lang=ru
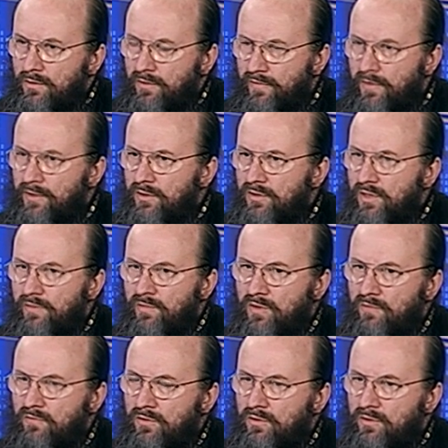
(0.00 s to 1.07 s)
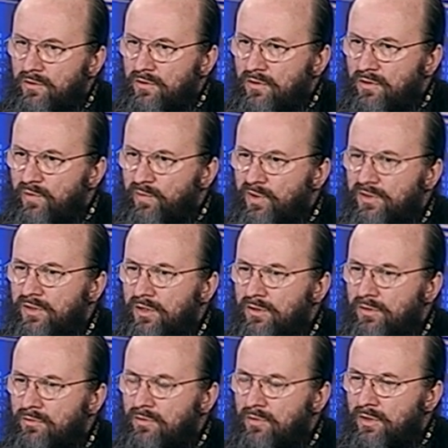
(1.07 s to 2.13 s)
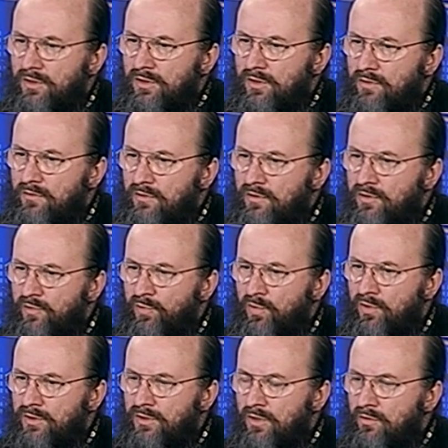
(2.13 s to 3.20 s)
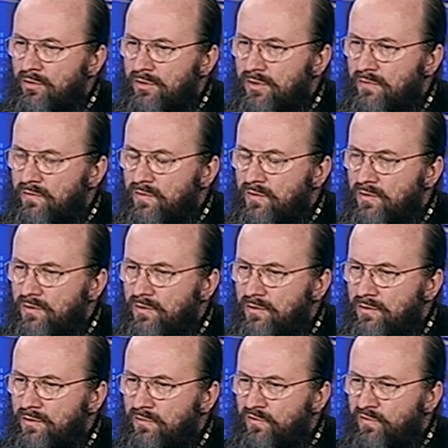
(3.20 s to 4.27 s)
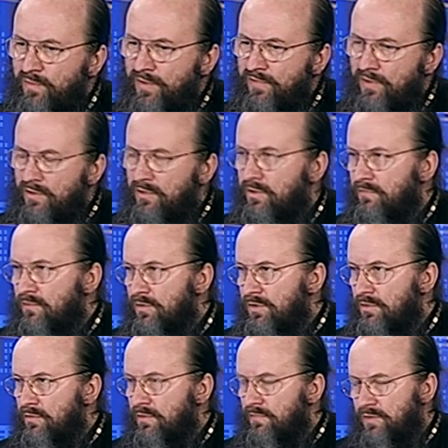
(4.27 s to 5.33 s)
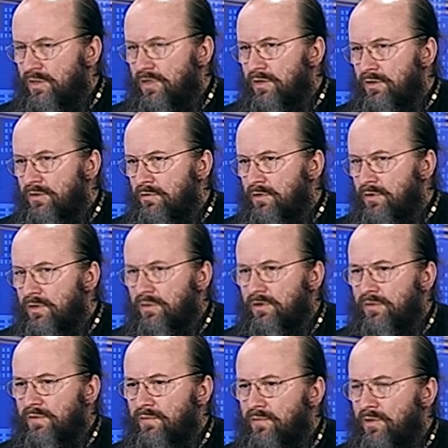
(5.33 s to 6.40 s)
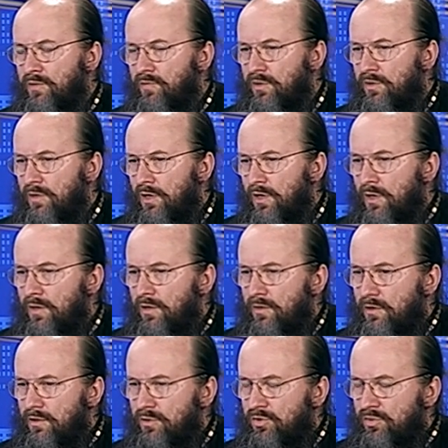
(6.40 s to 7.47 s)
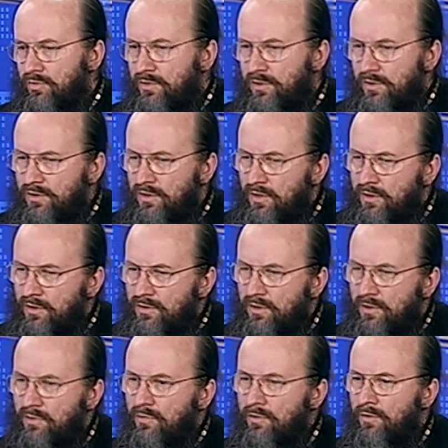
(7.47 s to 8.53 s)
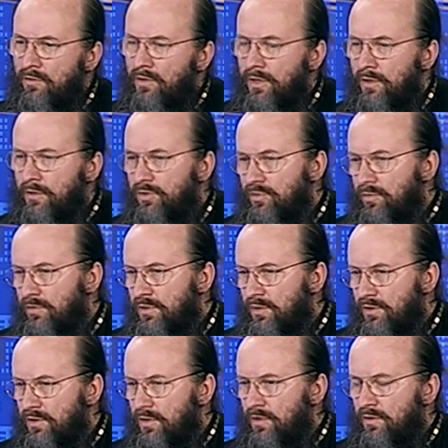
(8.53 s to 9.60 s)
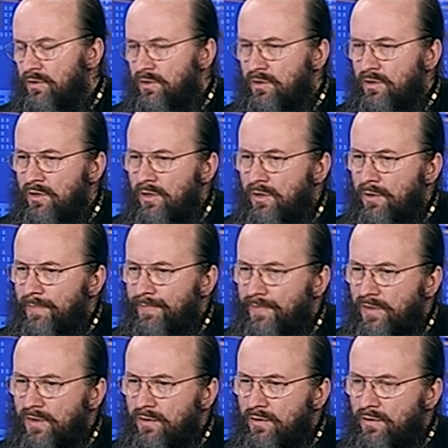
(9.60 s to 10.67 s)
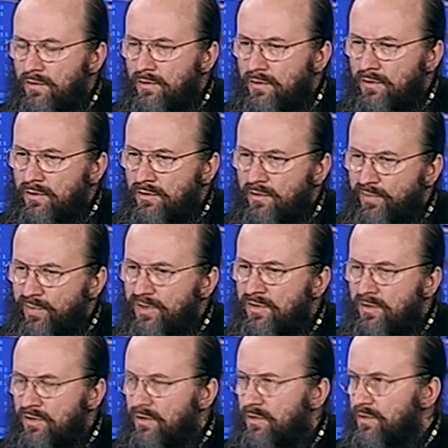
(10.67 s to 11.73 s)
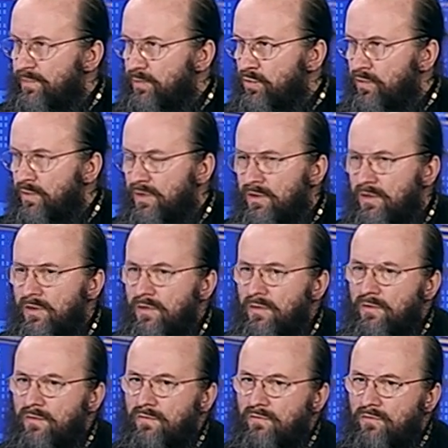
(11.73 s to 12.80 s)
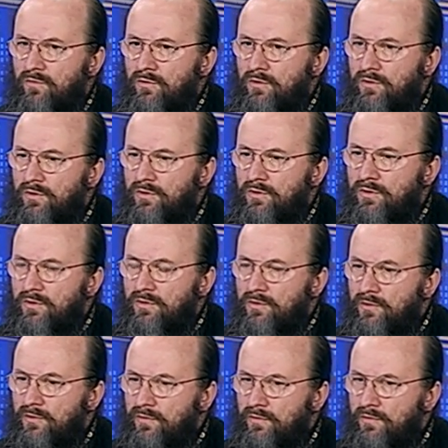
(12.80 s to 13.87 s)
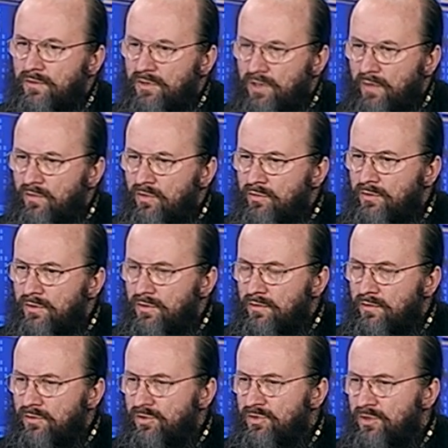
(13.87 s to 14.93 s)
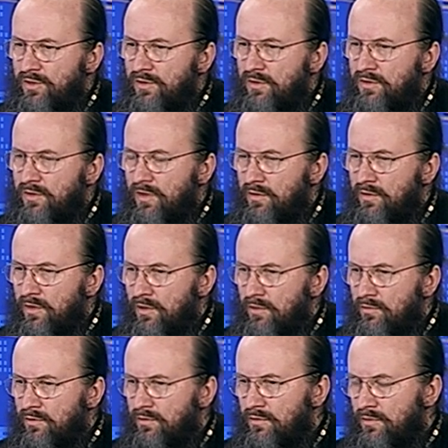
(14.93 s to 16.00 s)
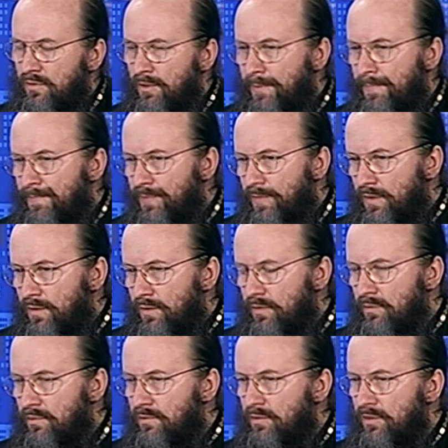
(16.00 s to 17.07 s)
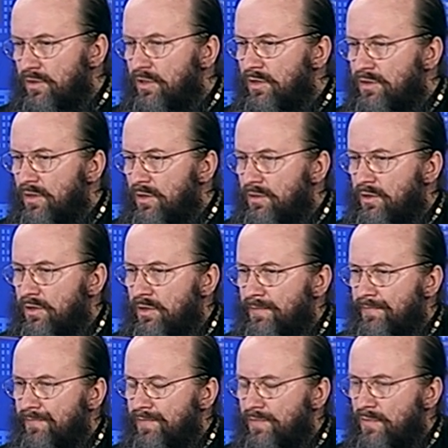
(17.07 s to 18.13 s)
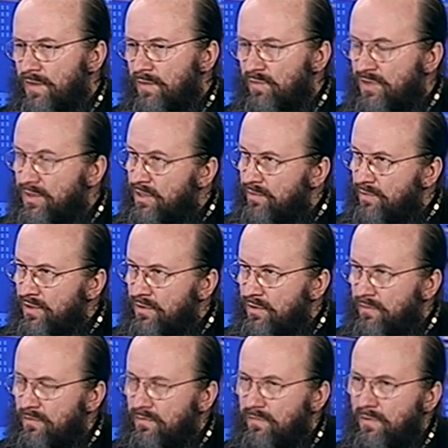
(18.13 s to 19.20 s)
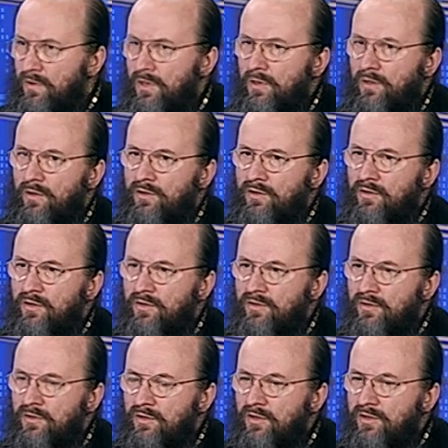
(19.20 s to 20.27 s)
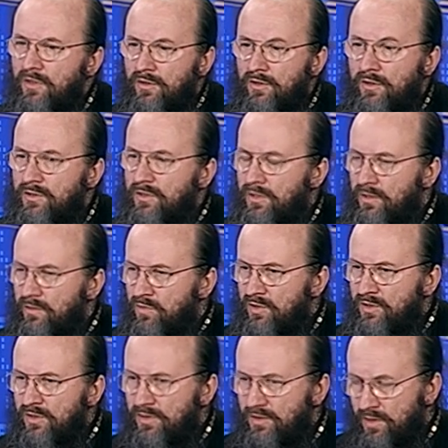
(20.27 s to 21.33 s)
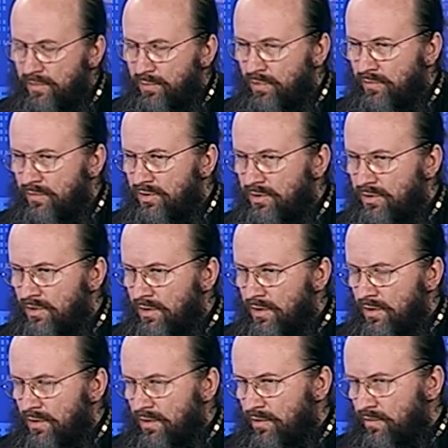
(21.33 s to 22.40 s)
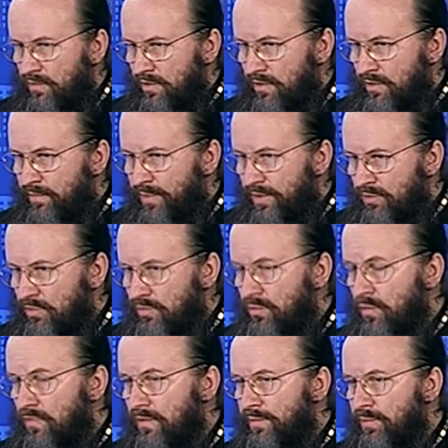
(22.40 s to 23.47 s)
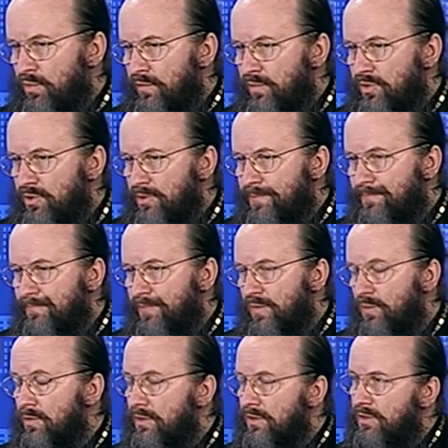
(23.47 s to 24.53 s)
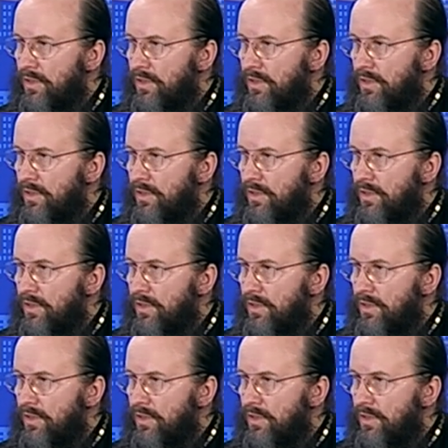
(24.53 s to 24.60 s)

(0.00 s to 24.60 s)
Наверное, самая вот непростая ситуация до сих пор остается в прифронтовой зоне, в серой зоне так называемой, э, что со стороны территории Украины, что со стороны э, непризнанных республик, вот. Э, там люди очень часто страдают э, от недостатка медикаментов, от недостатка, кстати, медицинской помощи, э, продуктовой помощи, ну и